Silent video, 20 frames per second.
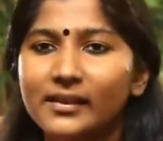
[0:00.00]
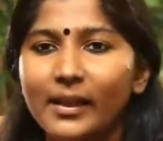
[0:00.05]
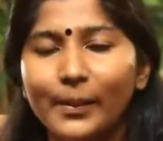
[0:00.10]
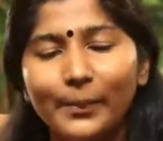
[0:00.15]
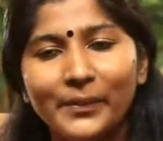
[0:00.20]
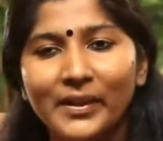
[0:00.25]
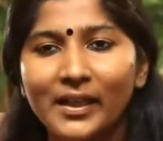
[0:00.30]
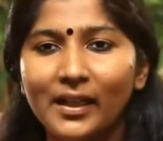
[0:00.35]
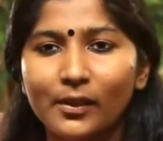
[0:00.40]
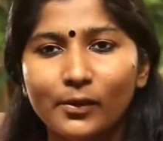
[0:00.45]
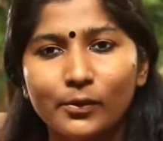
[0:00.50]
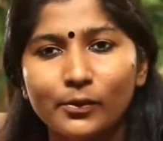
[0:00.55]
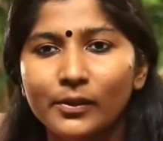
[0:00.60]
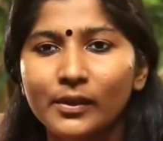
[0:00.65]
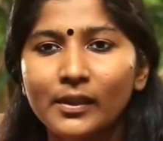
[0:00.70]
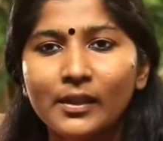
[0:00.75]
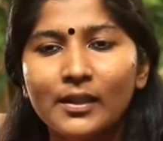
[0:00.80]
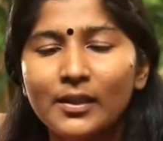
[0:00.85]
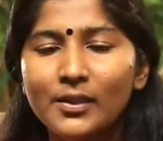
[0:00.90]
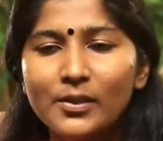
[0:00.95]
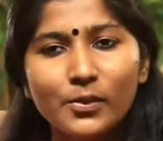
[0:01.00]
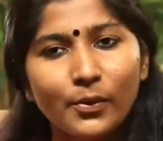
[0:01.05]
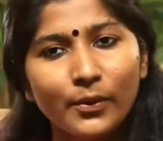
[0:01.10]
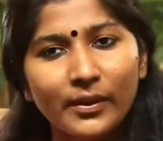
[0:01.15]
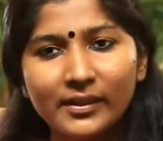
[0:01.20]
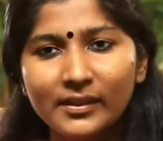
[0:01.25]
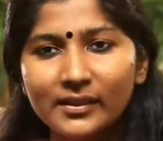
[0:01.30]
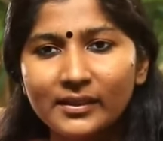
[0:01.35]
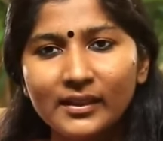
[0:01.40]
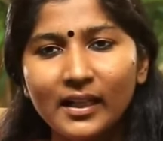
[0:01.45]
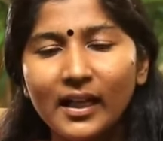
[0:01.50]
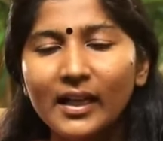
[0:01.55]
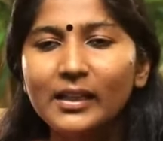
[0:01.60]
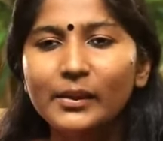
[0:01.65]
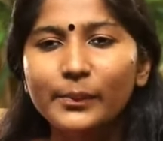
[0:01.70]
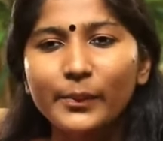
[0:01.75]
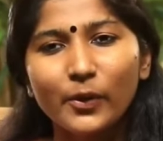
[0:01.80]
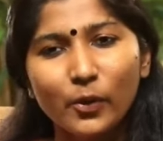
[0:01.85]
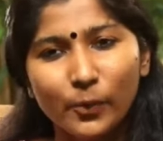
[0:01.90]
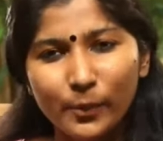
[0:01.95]
கம்மியாகும் ஸோ இது
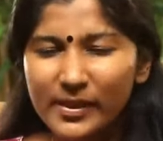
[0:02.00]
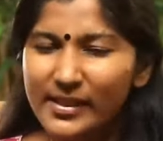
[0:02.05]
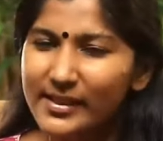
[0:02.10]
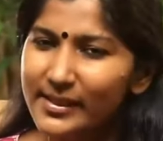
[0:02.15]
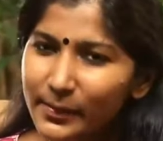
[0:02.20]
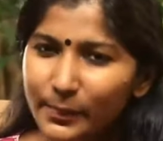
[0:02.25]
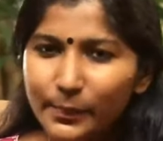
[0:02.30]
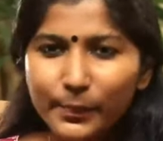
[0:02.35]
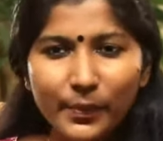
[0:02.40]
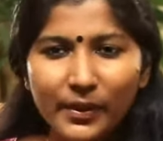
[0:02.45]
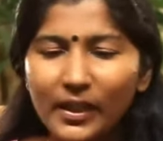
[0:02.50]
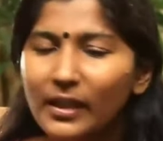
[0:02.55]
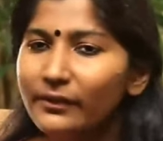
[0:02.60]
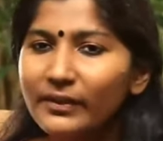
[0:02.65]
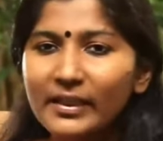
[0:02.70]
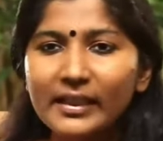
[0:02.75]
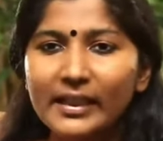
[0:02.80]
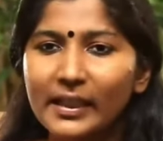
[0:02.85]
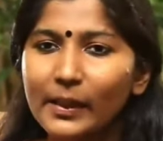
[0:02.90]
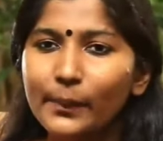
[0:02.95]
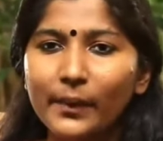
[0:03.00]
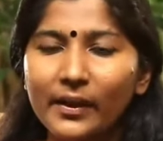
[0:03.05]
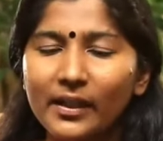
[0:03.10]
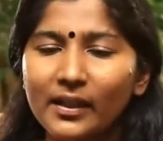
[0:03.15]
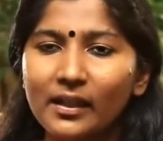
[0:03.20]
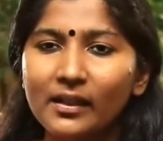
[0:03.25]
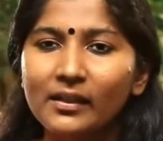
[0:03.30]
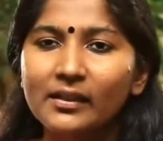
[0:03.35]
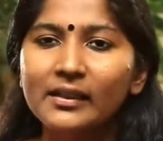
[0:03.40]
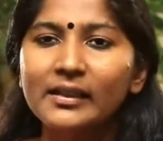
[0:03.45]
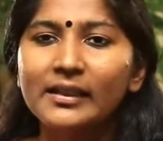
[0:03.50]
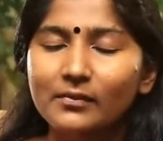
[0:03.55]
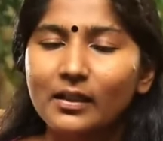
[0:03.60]
நாலுமே ரொம்ப சிம்பிளாக வீட்டிலே பண்ணலாம்